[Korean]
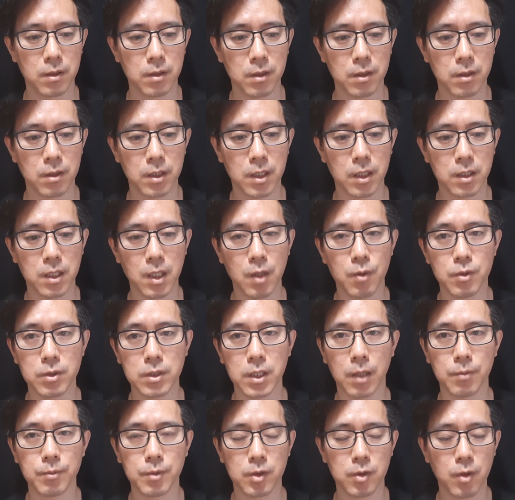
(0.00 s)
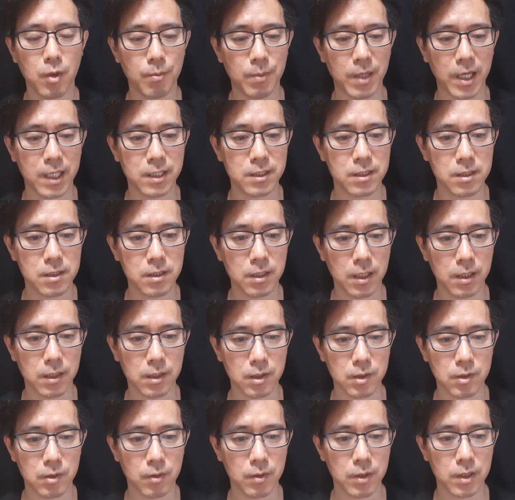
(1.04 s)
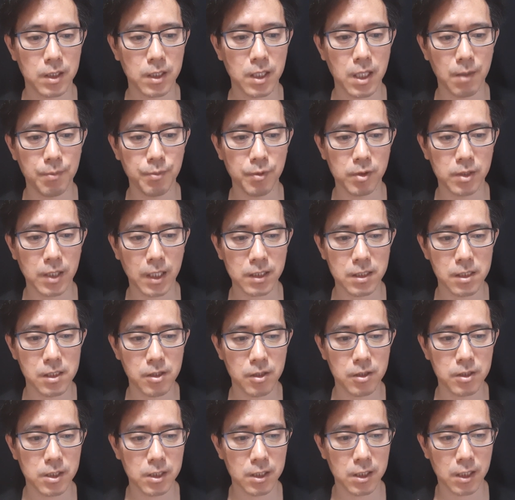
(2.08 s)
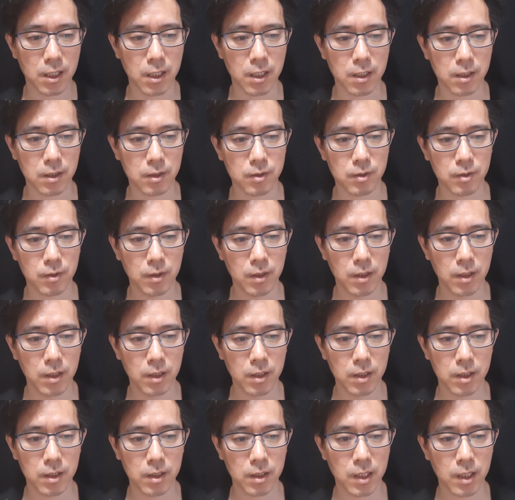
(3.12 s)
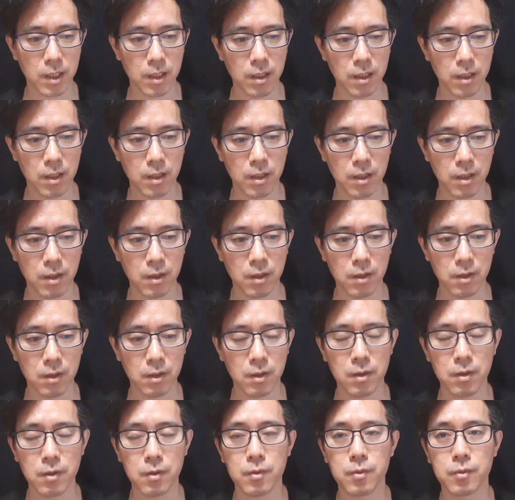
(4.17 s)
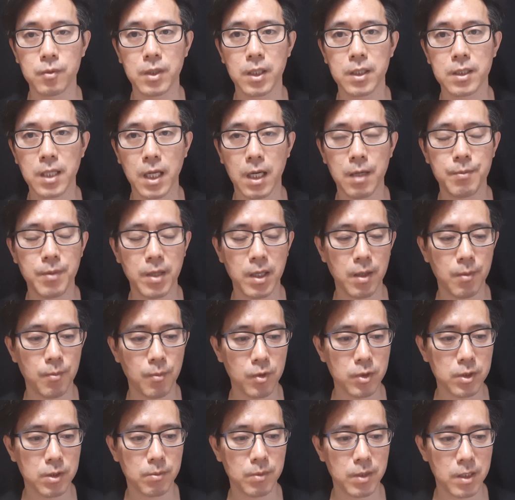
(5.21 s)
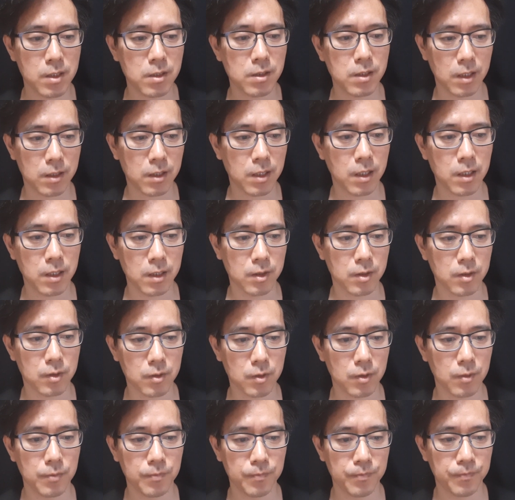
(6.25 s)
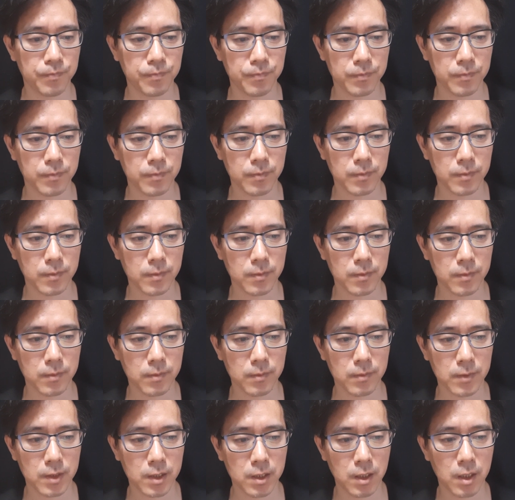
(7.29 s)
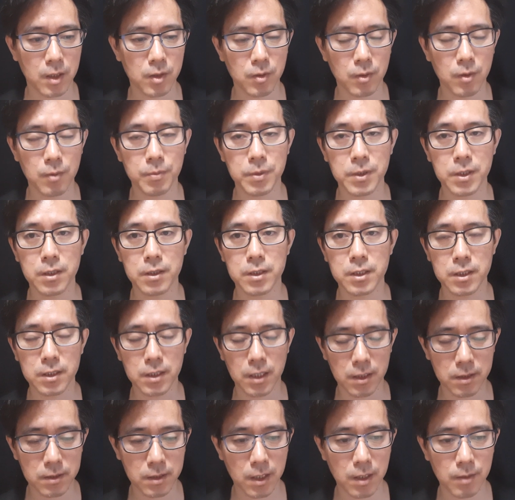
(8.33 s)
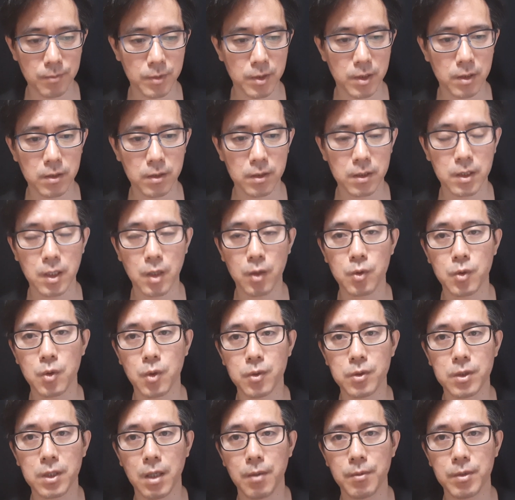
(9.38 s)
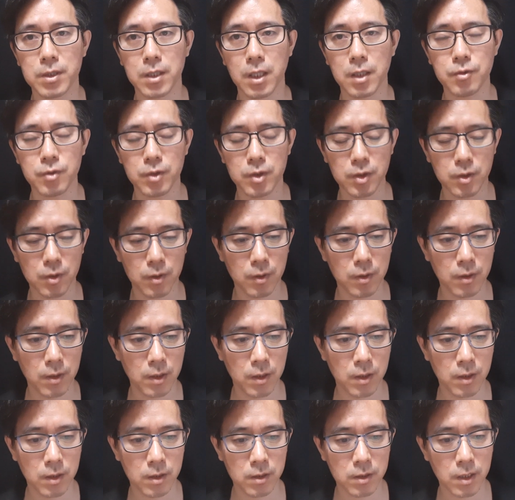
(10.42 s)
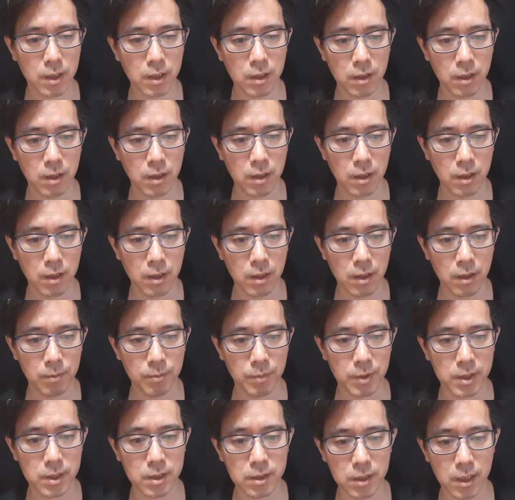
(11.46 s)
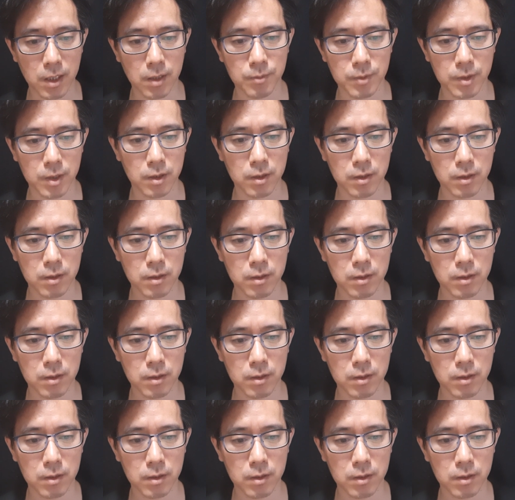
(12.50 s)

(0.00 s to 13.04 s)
그렇게 때우는 사람들도 많아질 거라는 거죠. 이게 앞으로 닥칠 현실이라는 거죠. 이게 우리의 삶의 모습일 것 같다라는 거죠. 그래도 빚을 지지 않은 사람들은 그래도 조절하면서 살 수 있죠. 근데 빚진 사람들은